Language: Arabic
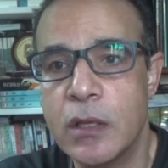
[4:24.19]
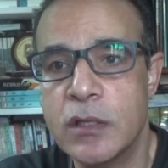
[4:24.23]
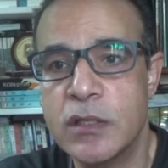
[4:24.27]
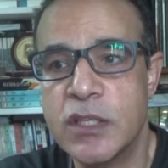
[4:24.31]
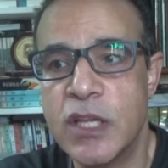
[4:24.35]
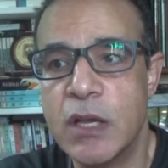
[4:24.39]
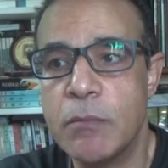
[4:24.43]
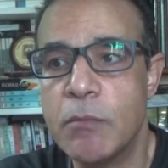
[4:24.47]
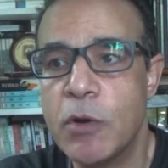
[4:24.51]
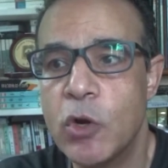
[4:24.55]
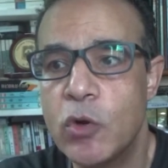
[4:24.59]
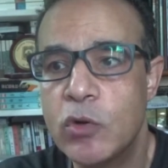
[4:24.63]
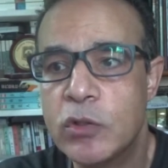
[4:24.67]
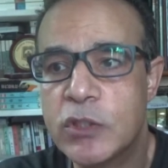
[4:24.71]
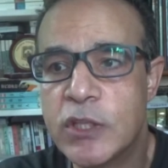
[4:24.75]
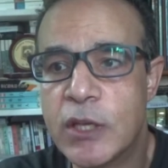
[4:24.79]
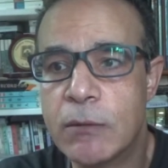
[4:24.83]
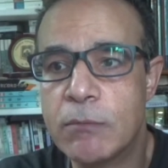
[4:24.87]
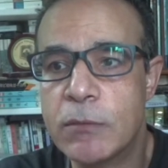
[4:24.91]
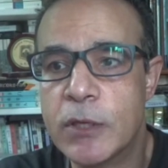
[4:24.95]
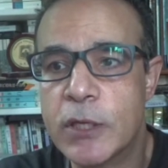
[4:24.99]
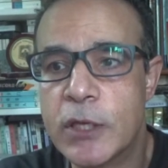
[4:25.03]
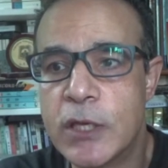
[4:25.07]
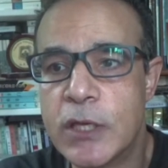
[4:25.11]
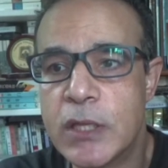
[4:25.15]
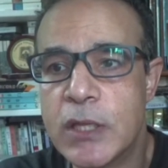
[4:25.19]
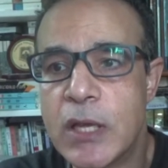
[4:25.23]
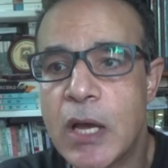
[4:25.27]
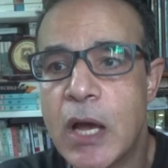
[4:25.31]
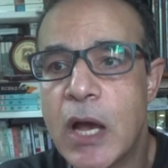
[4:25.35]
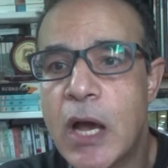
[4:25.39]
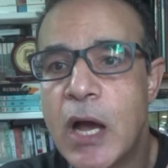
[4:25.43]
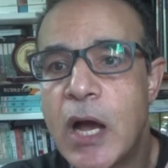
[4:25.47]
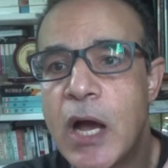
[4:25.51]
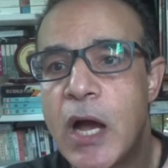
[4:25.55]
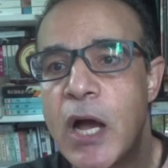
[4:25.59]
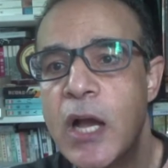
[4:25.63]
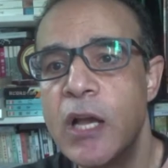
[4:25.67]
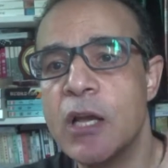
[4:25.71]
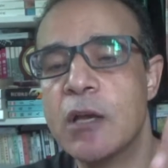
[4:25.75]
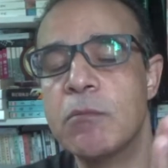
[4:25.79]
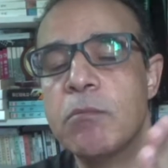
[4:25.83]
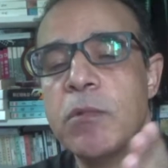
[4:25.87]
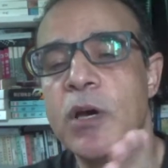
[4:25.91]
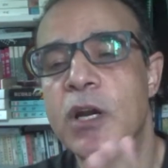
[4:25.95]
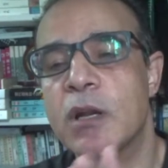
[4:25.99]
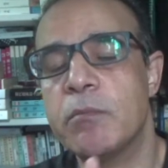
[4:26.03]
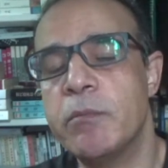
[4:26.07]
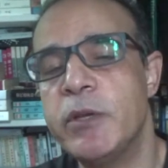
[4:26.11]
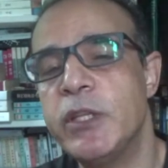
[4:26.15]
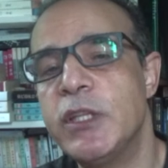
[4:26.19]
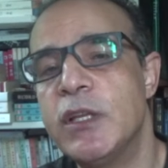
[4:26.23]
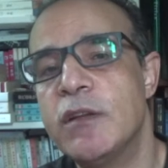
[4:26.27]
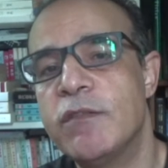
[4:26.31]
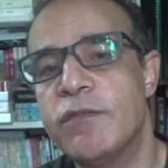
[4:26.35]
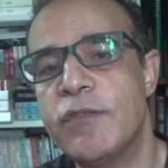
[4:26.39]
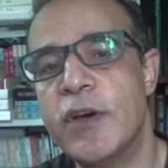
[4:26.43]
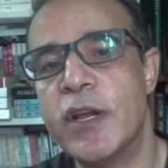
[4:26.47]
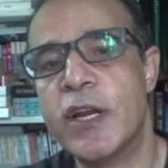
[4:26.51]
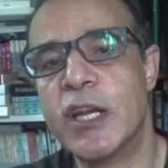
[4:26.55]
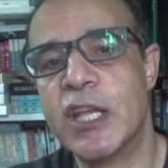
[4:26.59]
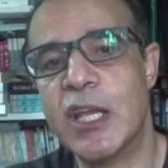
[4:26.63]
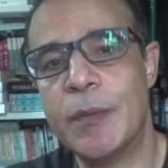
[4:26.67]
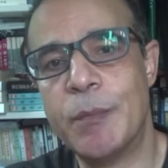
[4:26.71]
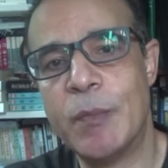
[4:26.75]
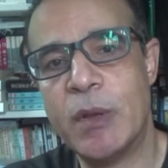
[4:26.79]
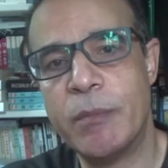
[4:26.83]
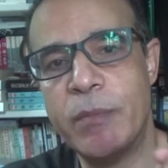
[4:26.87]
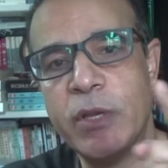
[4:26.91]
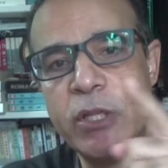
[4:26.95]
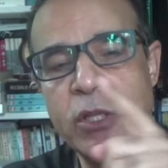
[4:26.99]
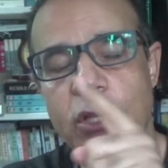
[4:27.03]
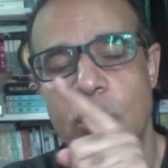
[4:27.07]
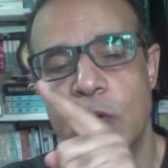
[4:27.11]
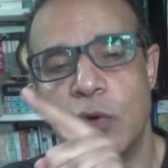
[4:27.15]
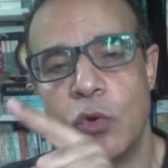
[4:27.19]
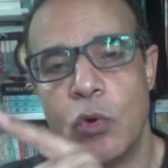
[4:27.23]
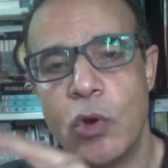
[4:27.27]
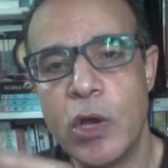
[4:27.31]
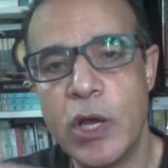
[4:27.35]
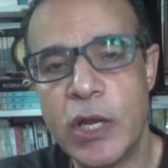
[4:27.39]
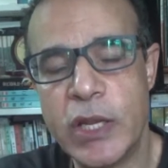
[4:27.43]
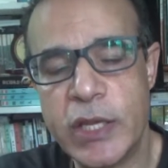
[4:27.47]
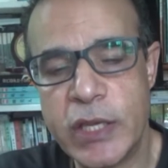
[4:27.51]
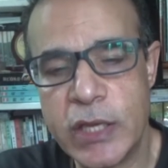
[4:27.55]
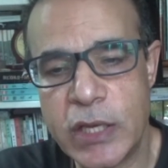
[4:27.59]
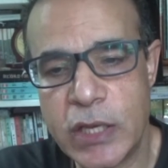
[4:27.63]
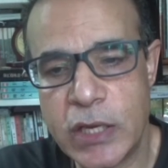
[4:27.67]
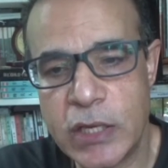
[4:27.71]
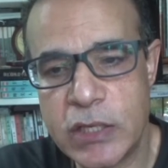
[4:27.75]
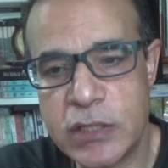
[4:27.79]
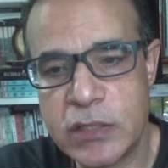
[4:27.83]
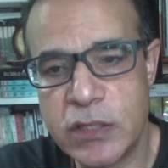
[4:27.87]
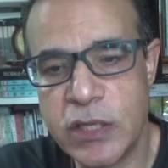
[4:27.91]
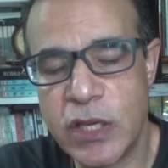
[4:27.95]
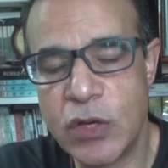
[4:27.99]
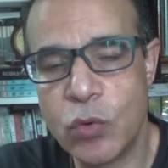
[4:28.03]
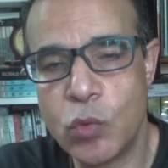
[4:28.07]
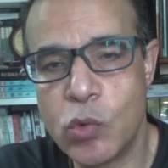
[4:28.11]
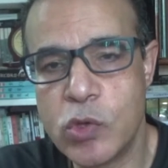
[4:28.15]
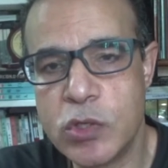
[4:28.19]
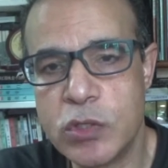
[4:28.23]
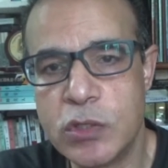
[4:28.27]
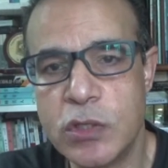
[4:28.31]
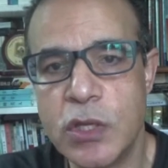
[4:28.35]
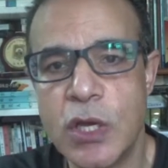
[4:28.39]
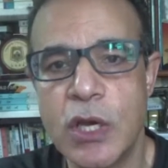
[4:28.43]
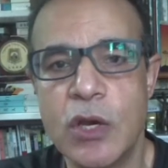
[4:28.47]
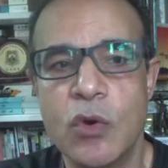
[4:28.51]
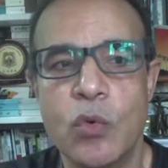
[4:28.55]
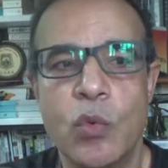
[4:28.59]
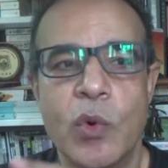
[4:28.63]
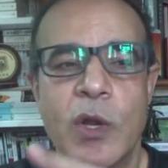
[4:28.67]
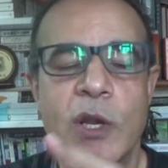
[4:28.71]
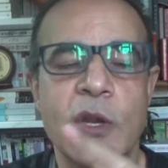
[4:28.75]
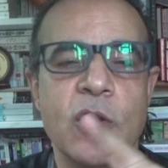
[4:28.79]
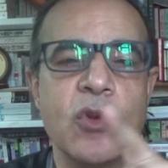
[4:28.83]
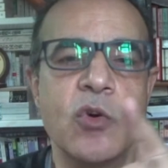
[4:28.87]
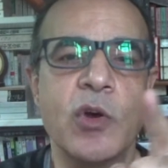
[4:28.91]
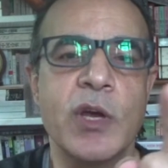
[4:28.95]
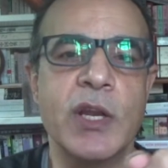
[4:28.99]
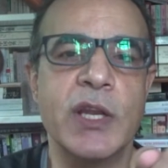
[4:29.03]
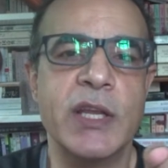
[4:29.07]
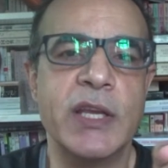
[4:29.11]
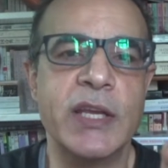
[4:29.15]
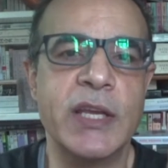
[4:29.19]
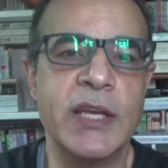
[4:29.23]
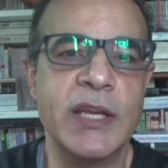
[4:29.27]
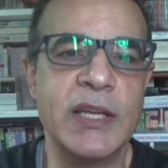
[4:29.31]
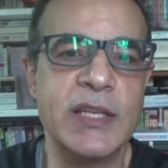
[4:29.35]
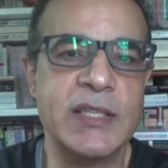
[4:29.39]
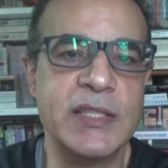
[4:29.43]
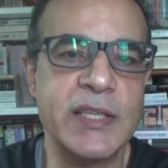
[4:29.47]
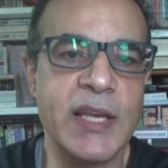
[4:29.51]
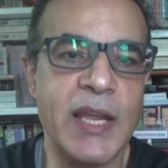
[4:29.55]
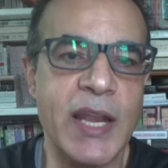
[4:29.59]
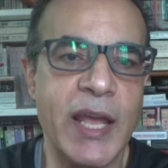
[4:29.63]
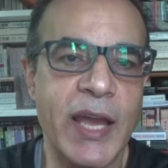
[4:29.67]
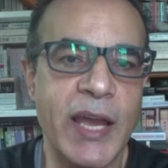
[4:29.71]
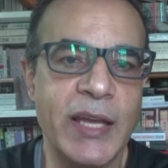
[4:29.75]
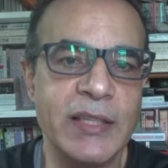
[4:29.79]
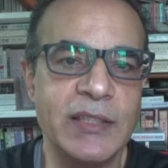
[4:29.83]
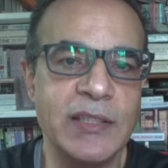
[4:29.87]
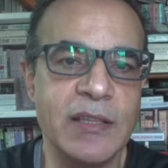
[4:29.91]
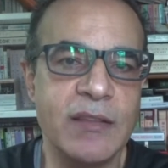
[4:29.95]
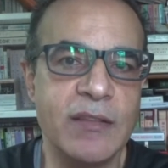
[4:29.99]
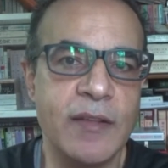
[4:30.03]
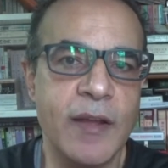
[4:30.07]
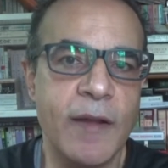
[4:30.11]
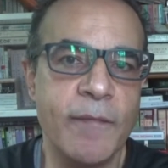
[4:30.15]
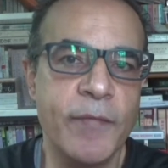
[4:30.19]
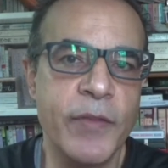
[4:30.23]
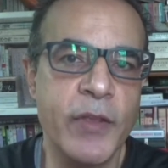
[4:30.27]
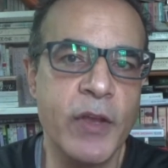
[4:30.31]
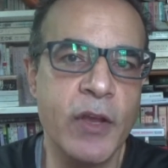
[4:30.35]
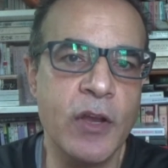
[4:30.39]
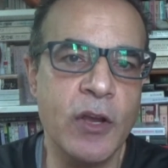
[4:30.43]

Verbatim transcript: زي ما قلت قبل كده اكبر من الفرق ما بين اللغه الانجليزيه الوسطى واللغه الانجليزيه الحديثه